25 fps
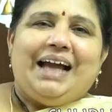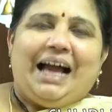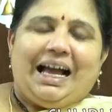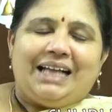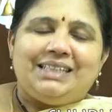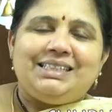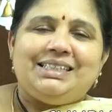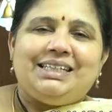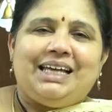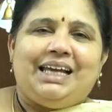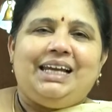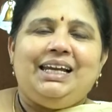ఆ
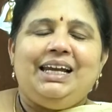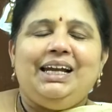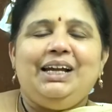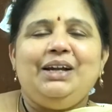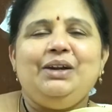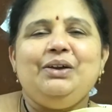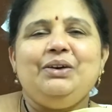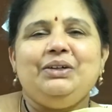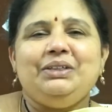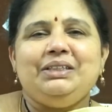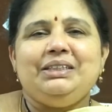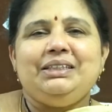
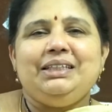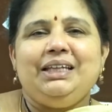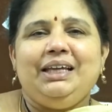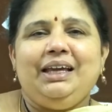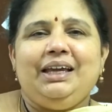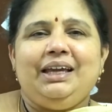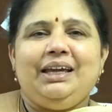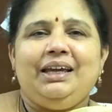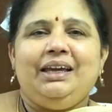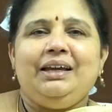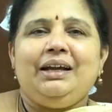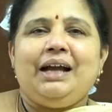జల్లెల్లోంచే
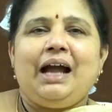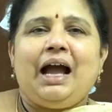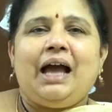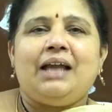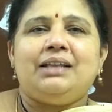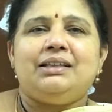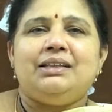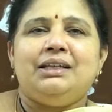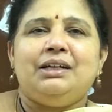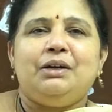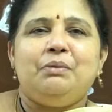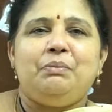
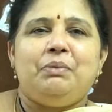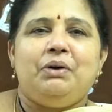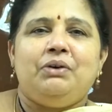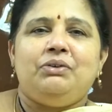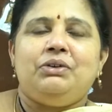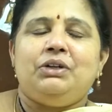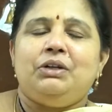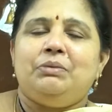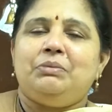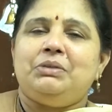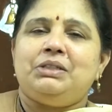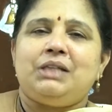కార్తీక
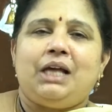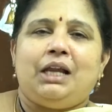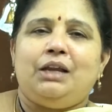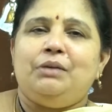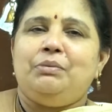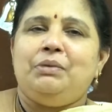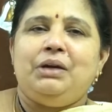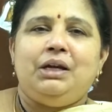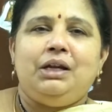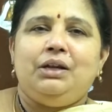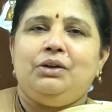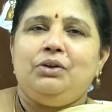పౌర్ణమి
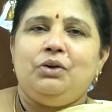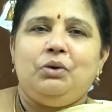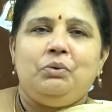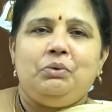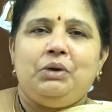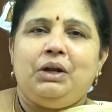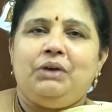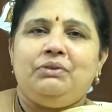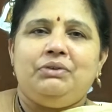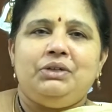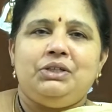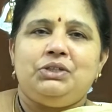చల్లిమిళ్ళ
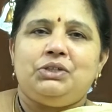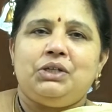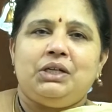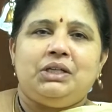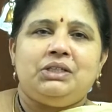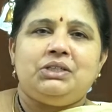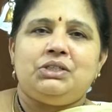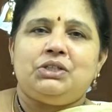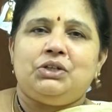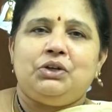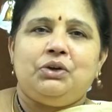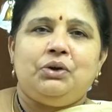నోములు అవి
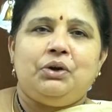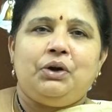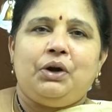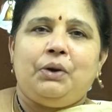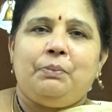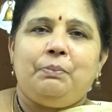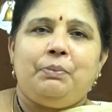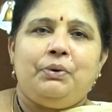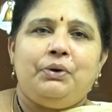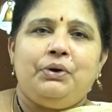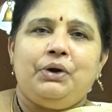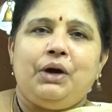
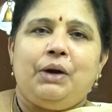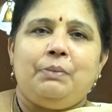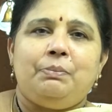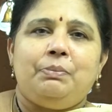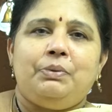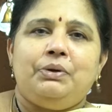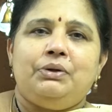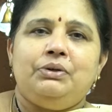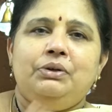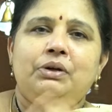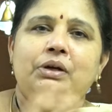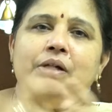చేస్తున్నప్పుడు
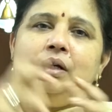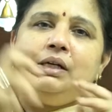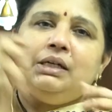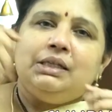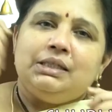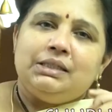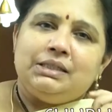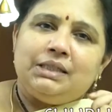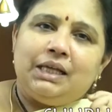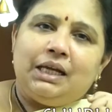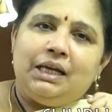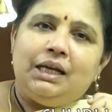అప్పుడు
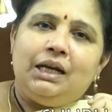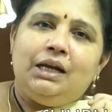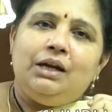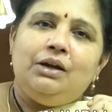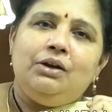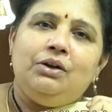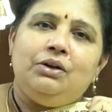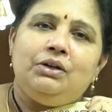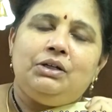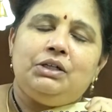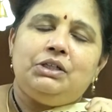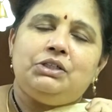
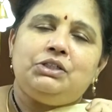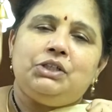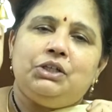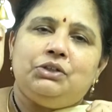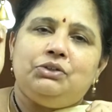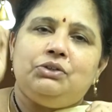జల్లెల్లోంటి